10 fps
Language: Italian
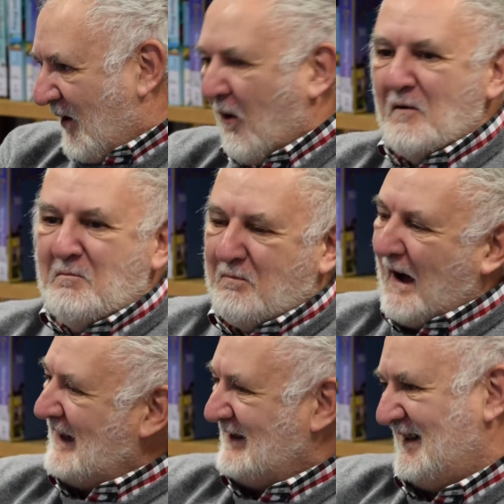o il
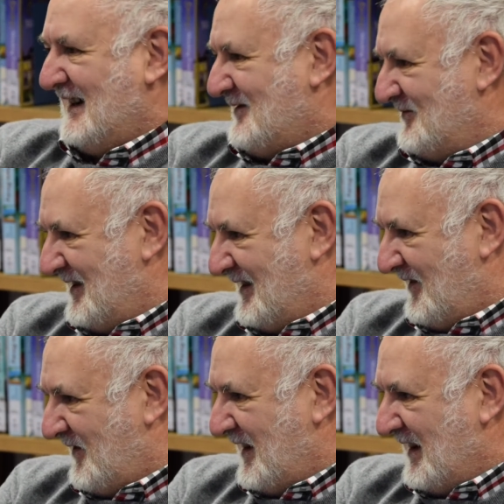padre a curire il
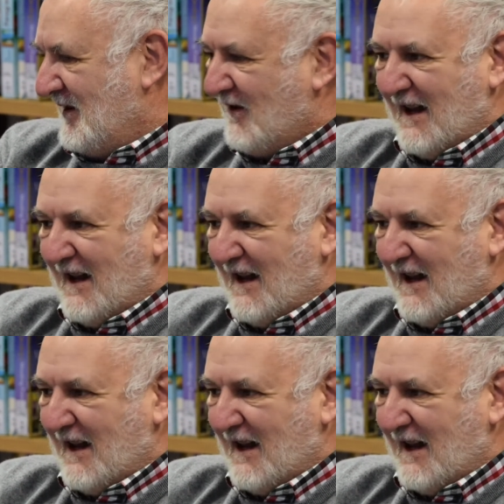figlio